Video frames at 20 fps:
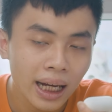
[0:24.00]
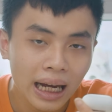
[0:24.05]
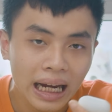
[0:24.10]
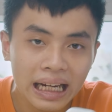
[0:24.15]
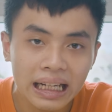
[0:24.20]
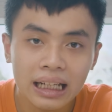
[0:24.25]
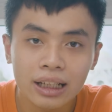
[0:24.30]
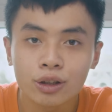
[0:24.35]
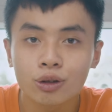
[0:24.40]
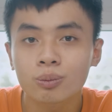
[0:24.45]

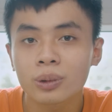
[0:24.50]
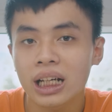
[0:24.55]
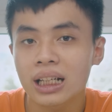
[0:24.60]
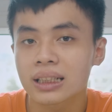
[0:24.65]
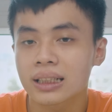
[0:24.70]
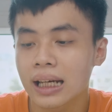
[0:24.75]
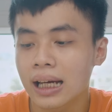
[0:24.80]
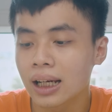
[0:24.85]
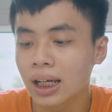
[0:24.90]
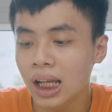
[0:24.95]
hay là chúng ta
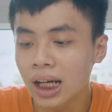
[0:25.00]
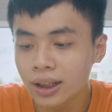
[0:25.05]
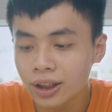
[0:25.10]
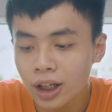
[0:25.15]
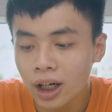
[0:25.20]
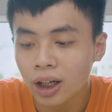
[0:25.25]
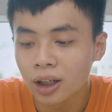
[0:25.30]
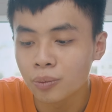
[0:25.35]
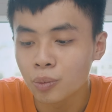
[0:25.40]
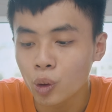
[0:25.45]
sẽ lên
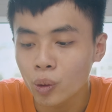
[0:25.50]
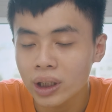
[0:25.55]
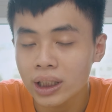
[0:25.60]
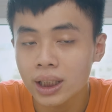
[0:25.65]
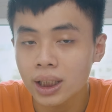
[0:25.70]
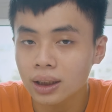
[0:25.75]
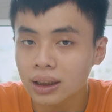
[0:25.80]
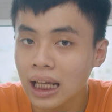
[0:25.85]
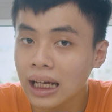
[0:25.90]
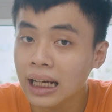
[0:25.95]
đời một cái
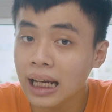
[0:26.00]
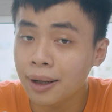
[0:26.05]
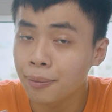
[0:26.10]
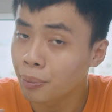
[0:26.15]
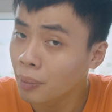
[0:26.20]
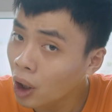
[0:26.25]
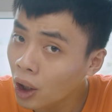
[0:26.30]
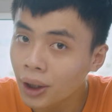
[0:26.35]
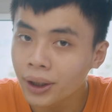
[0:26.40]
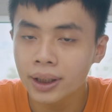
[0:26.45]
chiếc tai nghe
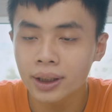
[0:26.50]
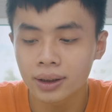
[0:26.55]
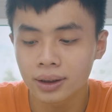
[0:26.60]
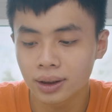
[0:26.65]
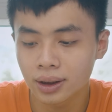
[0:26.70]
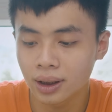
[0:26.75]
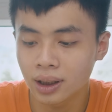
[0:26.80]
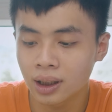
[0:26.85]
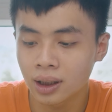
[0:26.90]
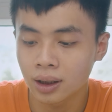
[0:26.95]
mới
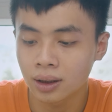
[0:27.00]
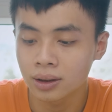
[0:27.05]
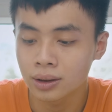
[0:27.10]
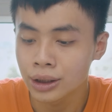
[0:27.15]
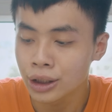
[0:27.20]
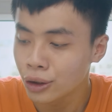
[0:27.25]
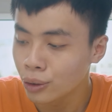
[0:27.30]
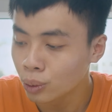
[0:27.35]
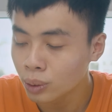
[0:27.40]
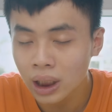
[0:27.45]
uh,
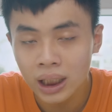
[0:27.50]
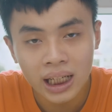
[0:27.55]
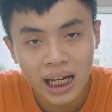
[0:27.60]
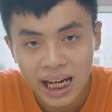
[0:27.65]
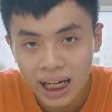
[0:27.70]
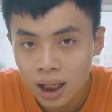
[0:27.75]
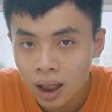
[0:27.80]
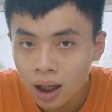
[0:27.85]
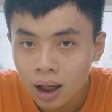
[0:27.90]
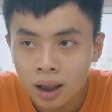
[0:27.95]
nhiều tính
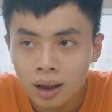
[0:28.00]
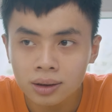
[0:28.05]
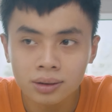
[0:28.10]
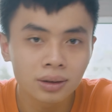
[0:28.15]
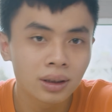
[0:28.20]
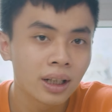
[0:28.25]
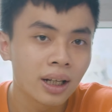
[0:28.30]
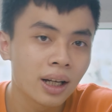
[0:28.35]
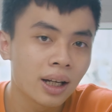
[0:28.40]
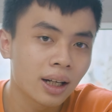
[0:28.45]
năng hơn
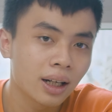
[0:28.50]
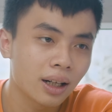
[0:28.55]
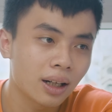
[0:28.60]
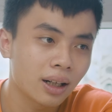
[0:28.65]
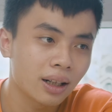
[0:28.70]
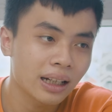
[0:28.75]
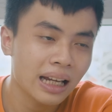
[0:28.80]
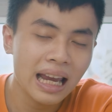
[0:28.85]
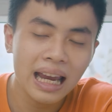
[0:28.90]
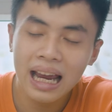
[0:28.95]

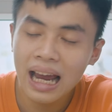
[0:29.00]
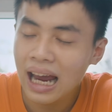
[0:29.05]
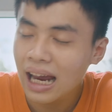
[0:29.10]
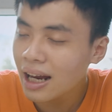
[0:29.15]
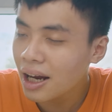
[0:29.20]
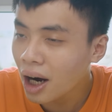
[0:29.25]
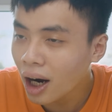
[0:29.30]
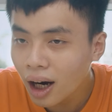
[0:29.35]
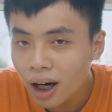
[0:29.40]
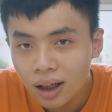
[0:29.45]
uh, nghe
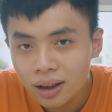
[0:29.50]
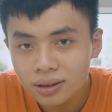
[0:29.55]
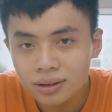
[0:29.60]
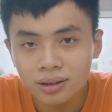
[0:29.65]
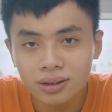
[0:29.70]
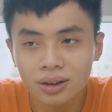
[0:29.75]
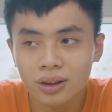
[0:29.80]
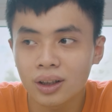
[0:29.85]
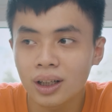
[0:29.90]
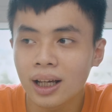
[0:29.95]
hay
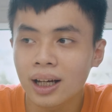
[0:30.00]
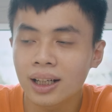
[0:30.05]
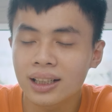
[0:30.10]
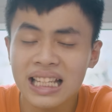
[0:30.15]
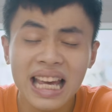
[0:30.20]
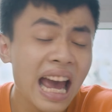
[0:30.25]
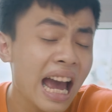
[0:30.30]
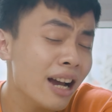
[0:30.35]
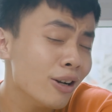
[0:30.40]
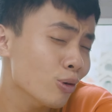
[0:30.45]
hơn rồi là
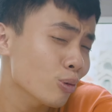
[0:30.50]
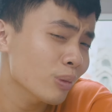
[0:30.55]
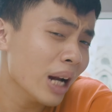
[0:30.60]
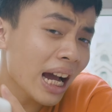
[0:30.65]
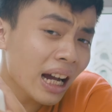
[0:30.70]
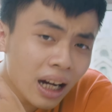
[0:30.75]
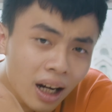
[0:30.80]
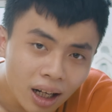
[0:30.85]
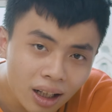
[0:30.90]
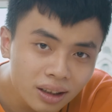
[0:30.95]
giá cũng
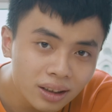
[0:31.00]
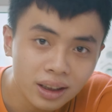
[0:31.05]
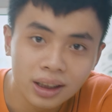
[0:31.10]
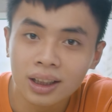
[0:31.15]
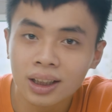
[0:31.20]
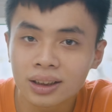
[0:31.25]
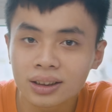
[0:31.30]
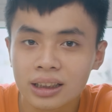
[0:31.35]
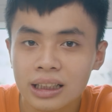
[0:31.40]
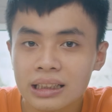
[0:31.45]
đắt hơn
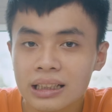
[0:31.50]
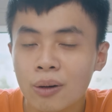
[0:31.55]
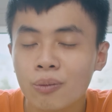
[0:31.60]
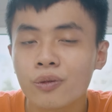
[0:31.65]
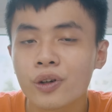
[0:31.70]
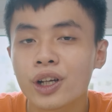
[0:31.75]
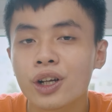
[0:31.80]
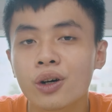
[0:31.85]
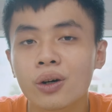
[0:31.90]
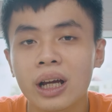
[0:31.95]
nữa thì trong
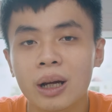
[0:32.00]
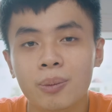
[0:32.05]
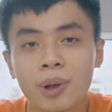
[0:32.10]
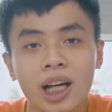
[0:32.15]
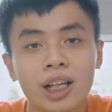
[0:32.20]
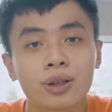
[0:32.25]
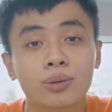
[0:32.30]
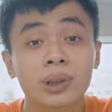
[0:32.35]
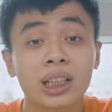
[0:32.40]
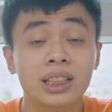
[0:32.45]
video ngày hôm
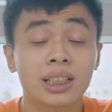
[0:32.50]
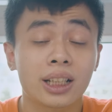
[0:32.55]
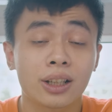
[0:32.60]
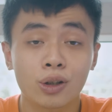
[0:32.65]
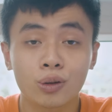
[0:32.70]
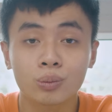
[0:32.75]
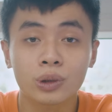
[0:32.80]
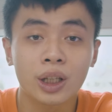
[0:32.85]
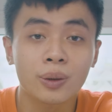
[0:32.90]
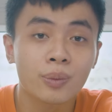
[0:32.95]
nay chúng ta sẽ
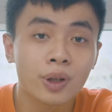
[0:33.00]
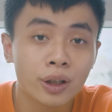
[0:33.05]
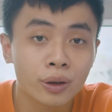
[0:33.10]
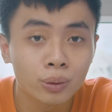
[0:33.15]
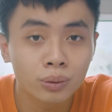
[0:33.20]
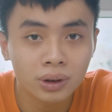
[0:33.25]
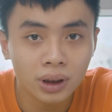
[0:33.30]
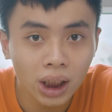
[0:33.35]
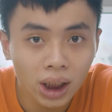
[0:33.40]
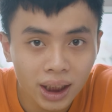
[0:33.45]
cùng tìm hiểu
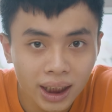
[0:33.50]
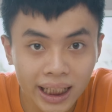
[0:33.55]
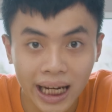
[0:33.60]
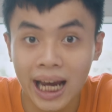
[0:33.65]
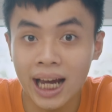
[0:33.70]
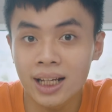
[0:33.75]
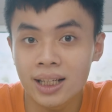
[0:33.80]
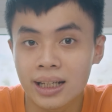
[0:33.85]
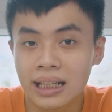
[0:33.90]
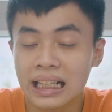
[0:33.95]
tất
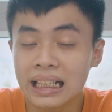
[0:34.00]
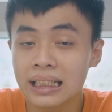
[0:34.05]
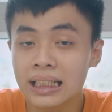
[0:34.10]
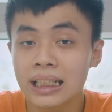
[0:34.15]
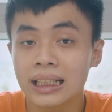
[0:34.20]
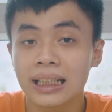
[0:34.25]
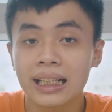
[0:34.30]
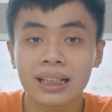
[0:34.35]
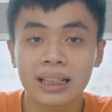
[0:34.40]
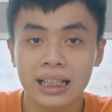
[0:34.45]
cả những cái
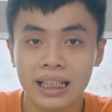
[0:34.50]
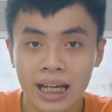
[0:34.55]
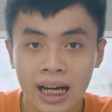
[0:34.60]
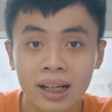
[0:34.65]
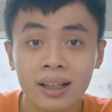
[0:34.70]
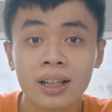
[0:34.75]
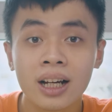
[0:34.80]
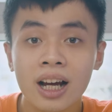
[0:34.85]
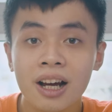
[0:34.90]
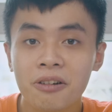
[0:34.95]
chi tiết này
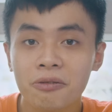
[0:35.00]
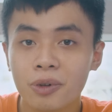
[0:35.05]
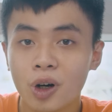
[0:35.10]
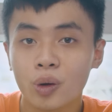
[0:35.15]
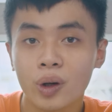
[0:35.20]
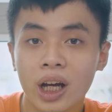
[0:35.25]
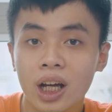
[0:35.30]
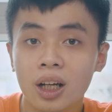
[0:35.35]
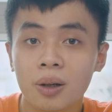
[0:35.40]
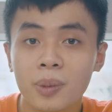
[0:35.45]
nhé và
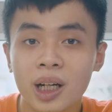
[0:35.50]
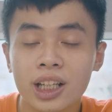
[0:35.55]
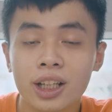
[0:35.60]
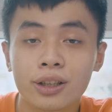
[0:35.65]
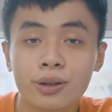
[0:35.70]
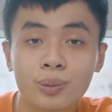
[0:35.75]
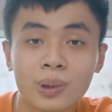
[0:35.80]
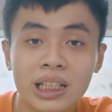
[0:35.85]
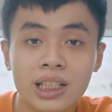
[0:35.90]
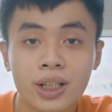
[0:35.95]
ok bây giờ
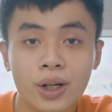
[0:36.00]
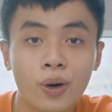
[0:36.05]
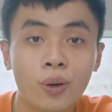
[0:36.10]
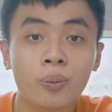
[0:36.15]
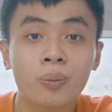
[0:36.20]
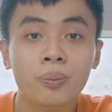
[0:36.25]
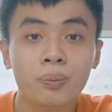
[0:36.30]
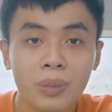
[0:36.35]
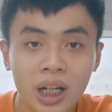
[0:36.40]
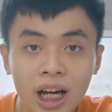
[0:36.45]
chúng ta sẽ cùng
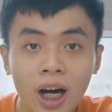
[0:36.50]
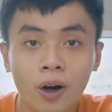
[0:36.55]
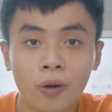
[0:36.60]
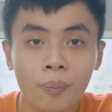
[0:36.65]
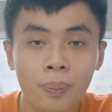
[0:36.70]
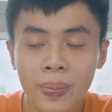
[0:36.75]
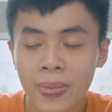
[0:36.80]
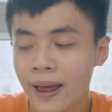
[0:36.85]
bắt đầu